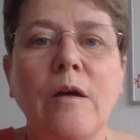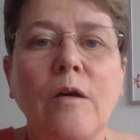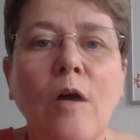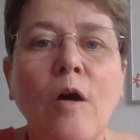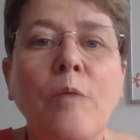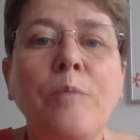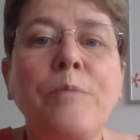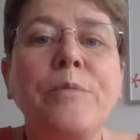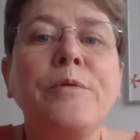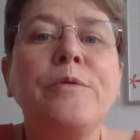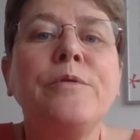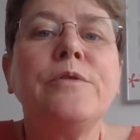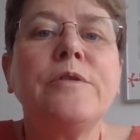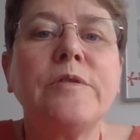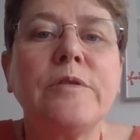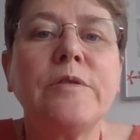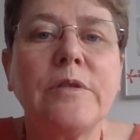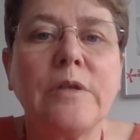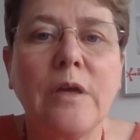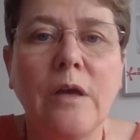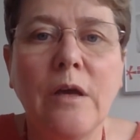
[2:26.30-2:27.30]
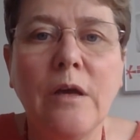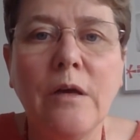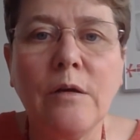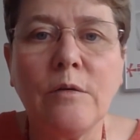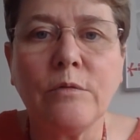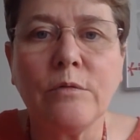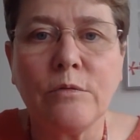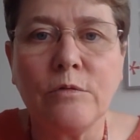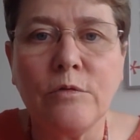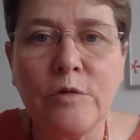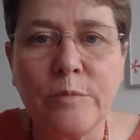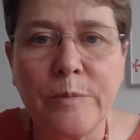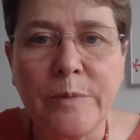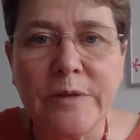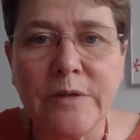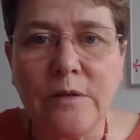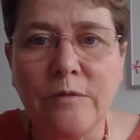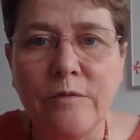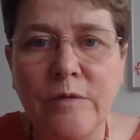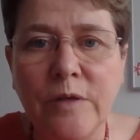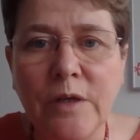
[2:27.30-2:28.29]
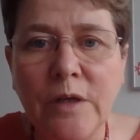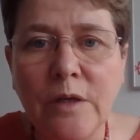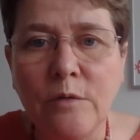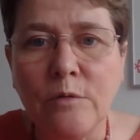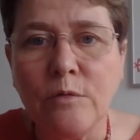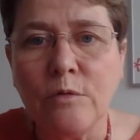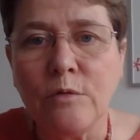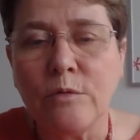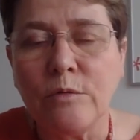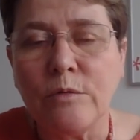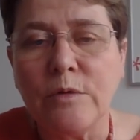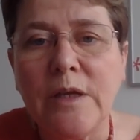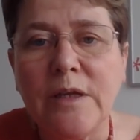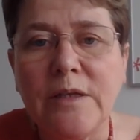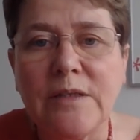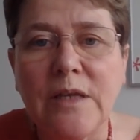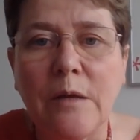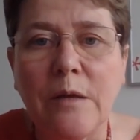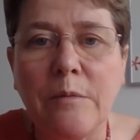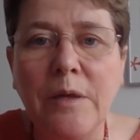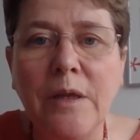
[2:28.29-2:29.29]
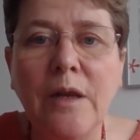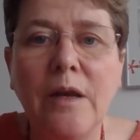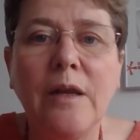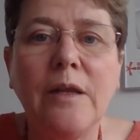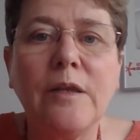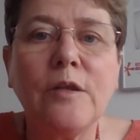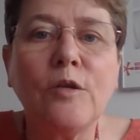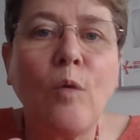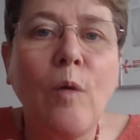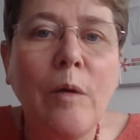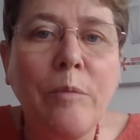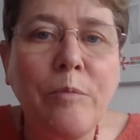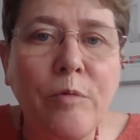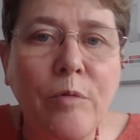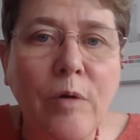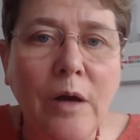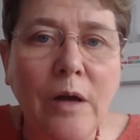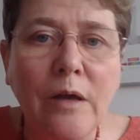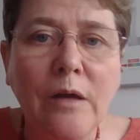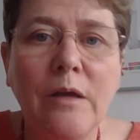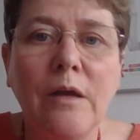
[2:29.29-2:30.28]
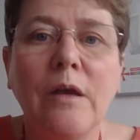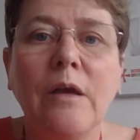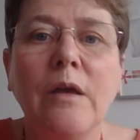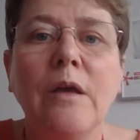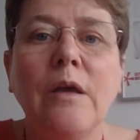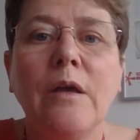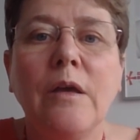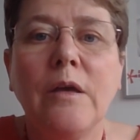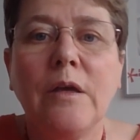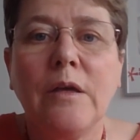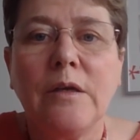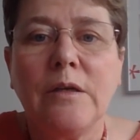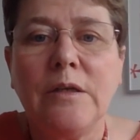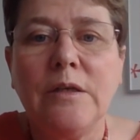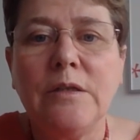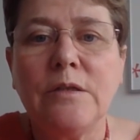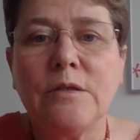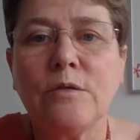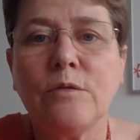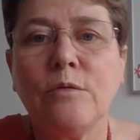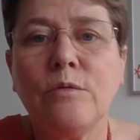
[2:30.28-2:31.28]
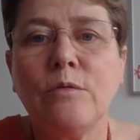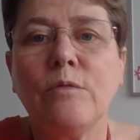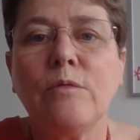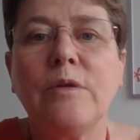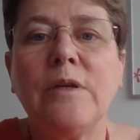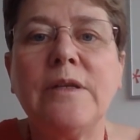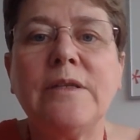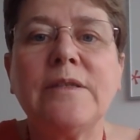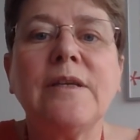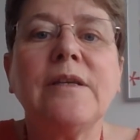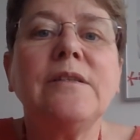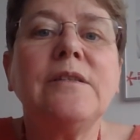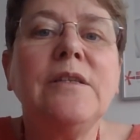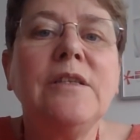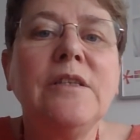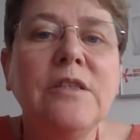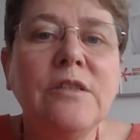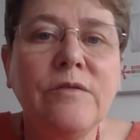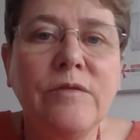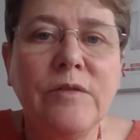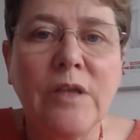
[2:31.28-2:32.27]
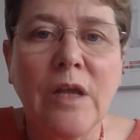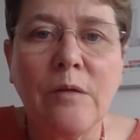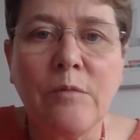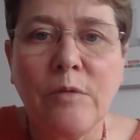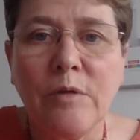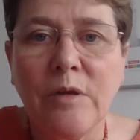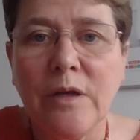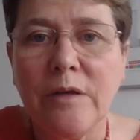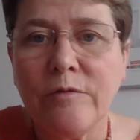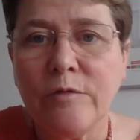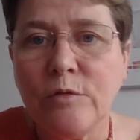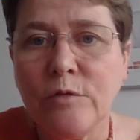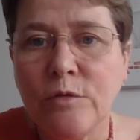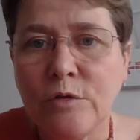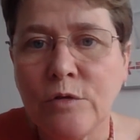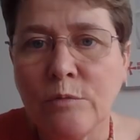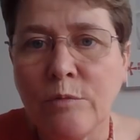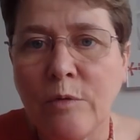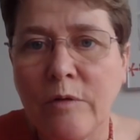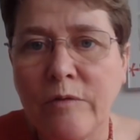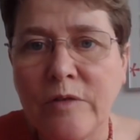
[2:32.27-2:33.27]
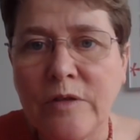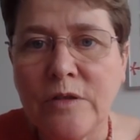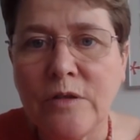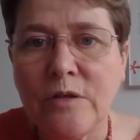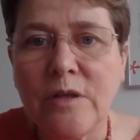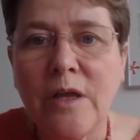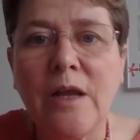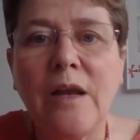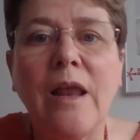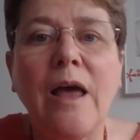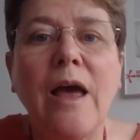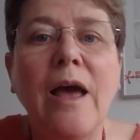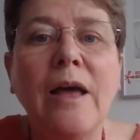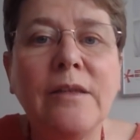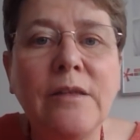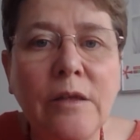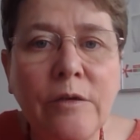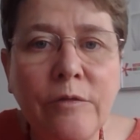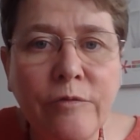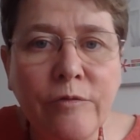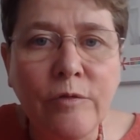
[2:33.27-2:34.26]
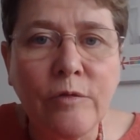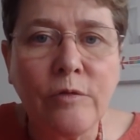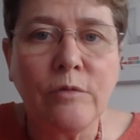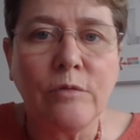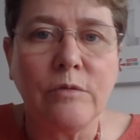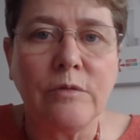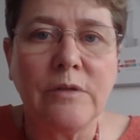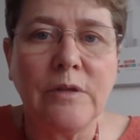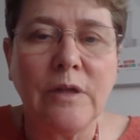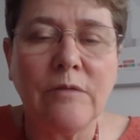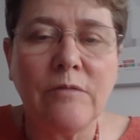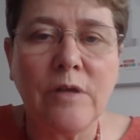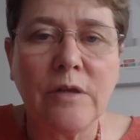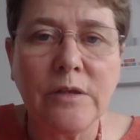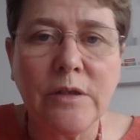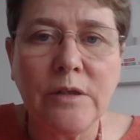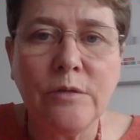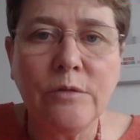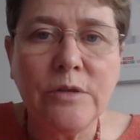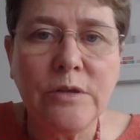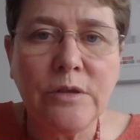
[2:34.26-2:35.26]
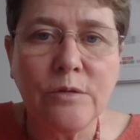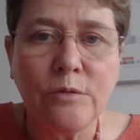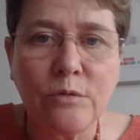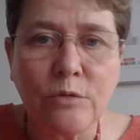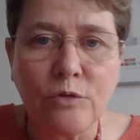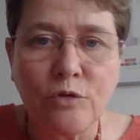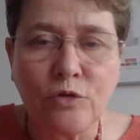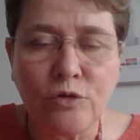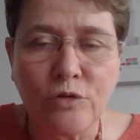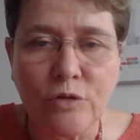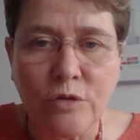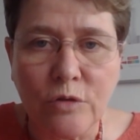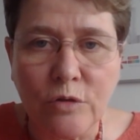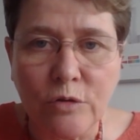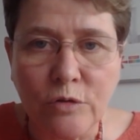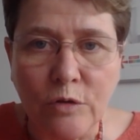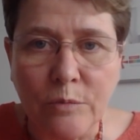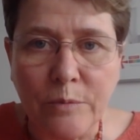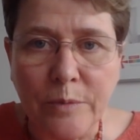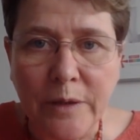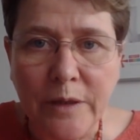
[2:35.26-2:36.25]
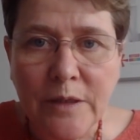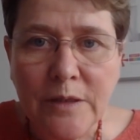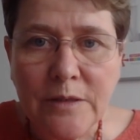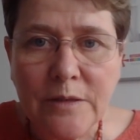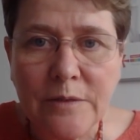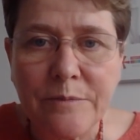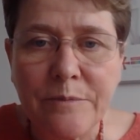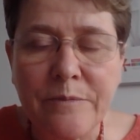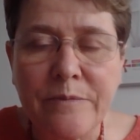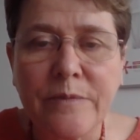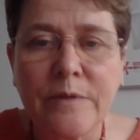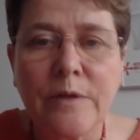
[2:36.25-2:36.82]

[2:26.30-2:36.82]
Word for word: en plus un contenu spécifique où l'on examine les trois points qui sont les indices finalement de l'évolution professionnelle à défaut d'avoir négocié autre chose dans l'entreprise.